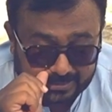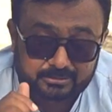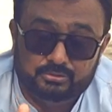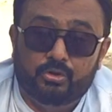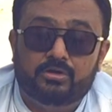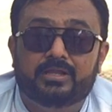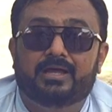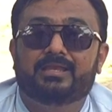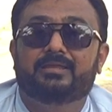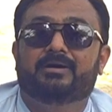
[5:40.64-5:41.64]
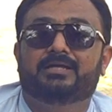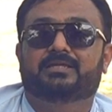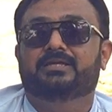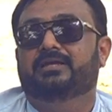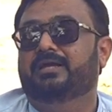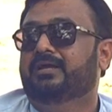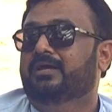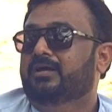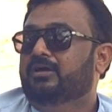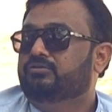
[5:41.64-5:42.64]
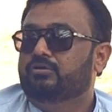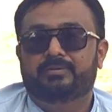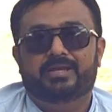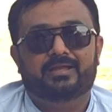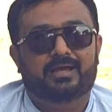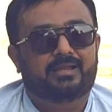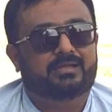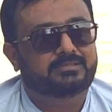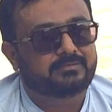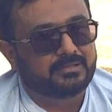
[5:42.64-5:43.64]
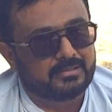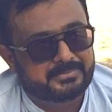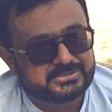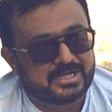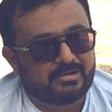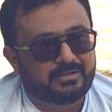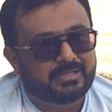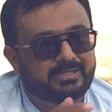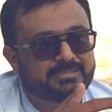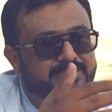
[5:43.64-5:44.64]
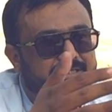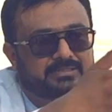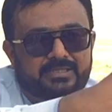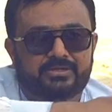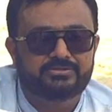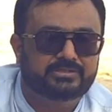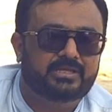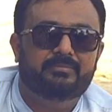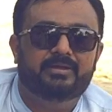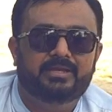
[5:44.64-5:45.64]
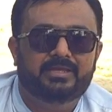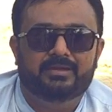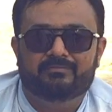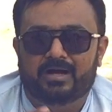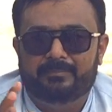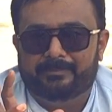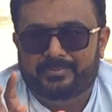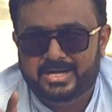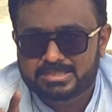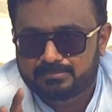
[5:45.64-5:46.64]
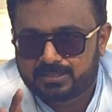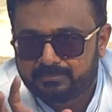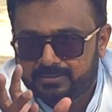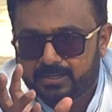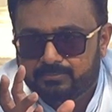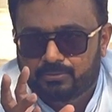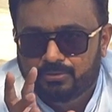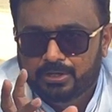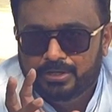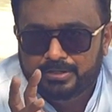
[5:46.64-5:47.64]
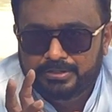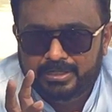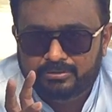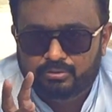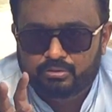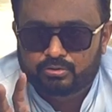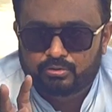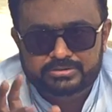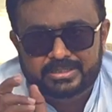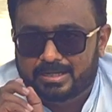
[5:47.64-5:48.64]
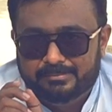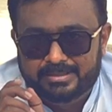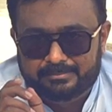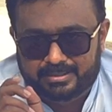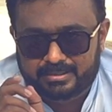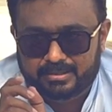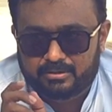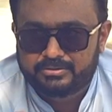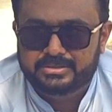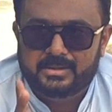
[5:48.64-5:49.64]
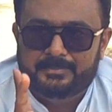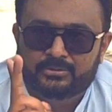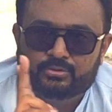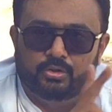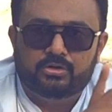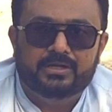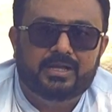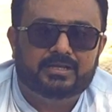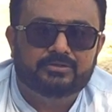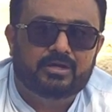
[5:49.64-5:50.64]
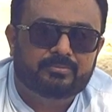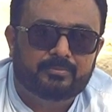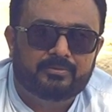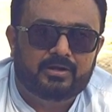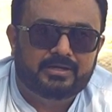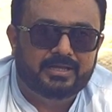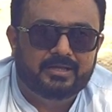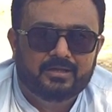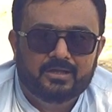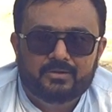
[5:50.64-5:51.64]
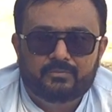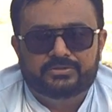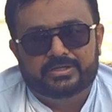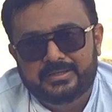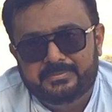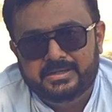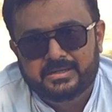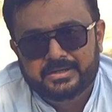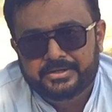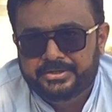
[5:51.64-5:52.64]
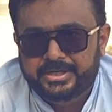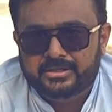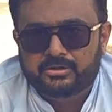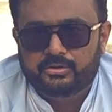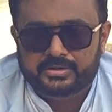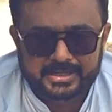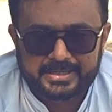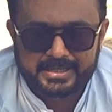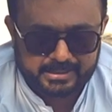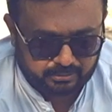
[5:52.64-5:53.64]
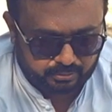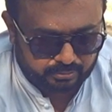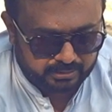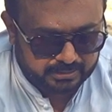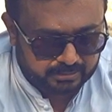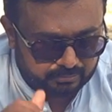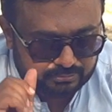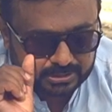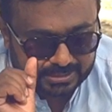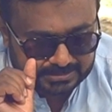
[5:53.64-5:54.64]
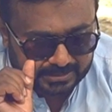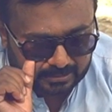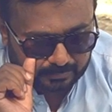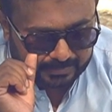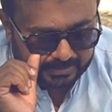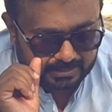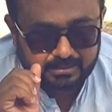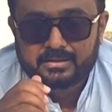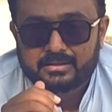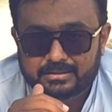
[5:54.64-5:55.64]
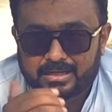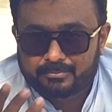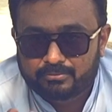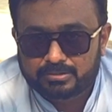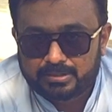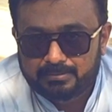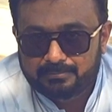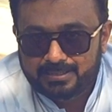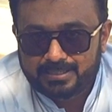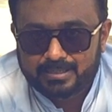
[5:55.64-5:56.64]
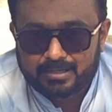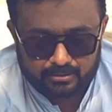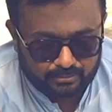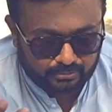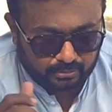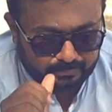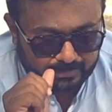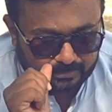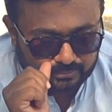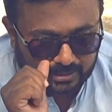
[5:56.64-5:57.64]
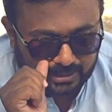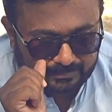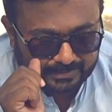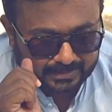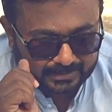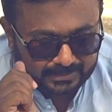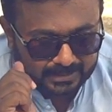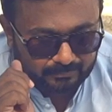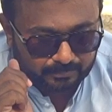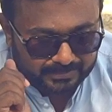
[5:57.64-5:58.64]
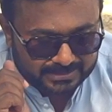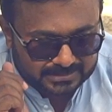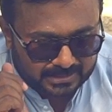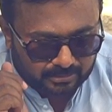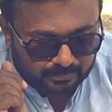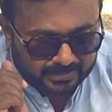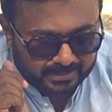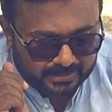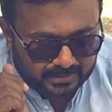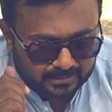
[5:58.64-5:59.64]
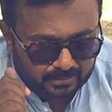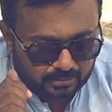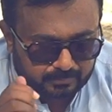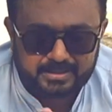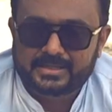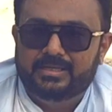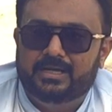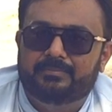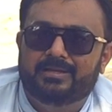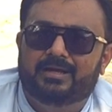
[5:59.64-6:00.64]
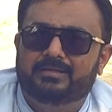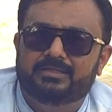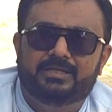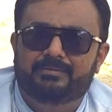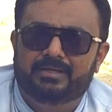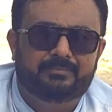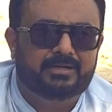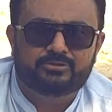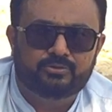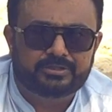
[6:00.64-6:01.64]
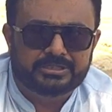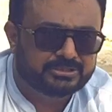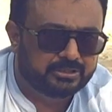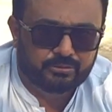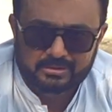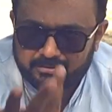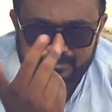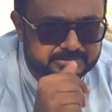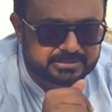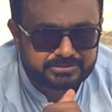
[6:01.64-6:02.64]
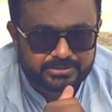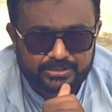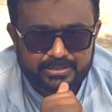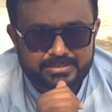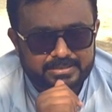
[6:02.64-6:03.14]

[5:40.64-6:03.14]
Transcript: अगर दो कनाल की बात की जाए तो मेरा ख्याल है कि इस वक्त पेशावर के नज़दीक तरीन जितने भी एरिए हैं वहाँ पे पाँच मरले भी आपको डेढ़ दो करोड़ से कम नहीं मिलेगा और यहाँ पे दो कनाल का जो आपको प्लाट है वो तकरीबन डेढ़ करोड़ का एक करोड़ उनचास लाख रुपया का आपको तकरीबन मिलेगा और डाउन पेमेंट जो आपने करनी है वो बीस लाख रुपये है और बाकी आपने हर तीन महीने बाद जो उनका शेड्यूल अब आपके साथ शेयर किया